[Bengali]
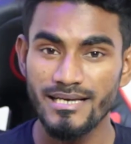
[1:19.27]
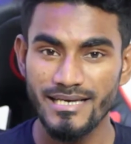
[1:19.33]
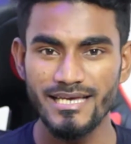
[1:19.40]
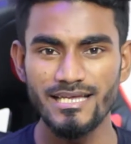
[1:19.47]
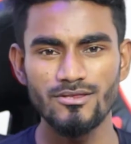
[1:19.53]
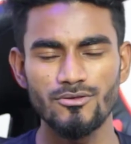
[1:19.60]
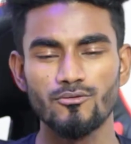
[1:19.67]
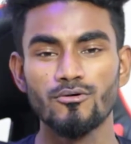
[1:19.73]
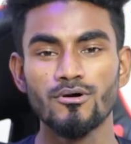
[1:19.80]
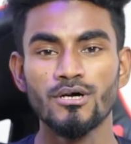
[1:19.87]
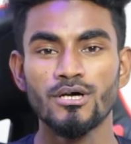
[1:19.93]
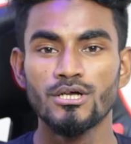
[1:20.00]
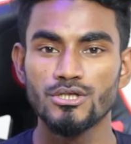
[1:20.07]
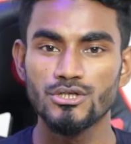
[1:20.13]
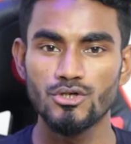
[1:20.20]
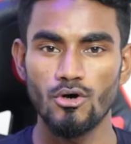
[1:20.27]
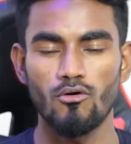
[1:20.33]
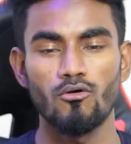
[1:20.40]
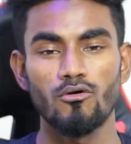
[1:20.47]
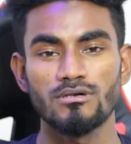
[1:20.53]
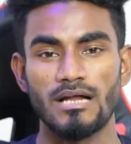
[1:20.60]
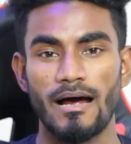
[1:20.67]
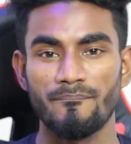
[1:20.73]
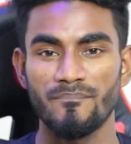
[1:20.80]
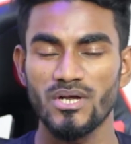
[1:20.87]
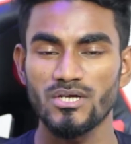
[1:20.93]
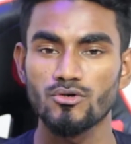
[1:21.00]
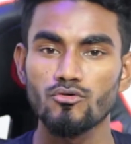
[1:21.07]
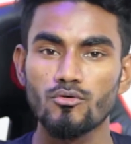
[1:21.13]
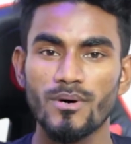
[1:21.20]
কিন্তু যখন আপনার
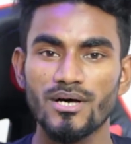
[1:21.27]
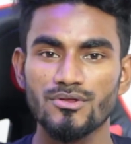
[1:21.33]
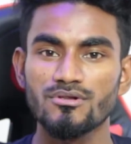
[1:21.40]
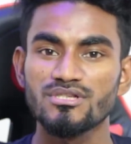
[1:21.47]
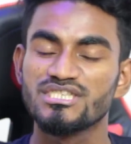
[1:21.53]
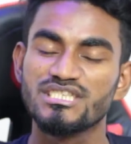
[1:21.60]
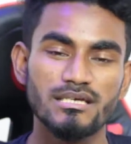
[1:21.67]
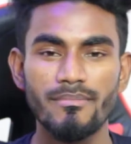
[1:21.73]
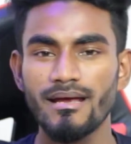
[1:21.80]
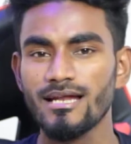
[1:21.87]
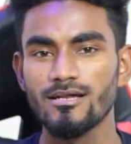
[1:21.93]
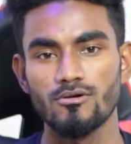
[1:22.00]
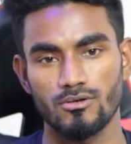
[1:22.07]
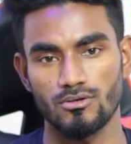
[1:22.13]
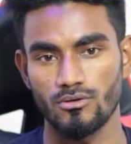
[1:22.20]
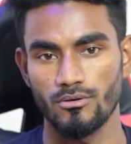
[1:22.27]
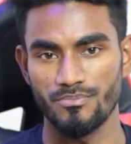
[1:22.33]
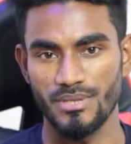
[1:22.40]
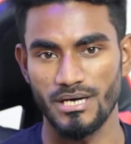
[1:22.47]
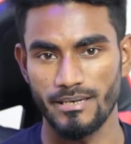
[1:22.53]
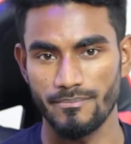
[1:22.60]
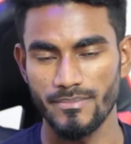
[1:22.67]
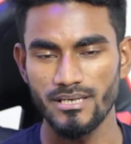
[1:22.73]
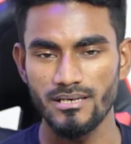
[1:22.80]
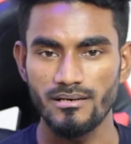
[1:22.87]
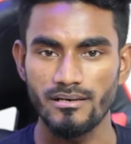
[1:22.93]
শুধুমাত্র জিমেইল ডট কম থাকবে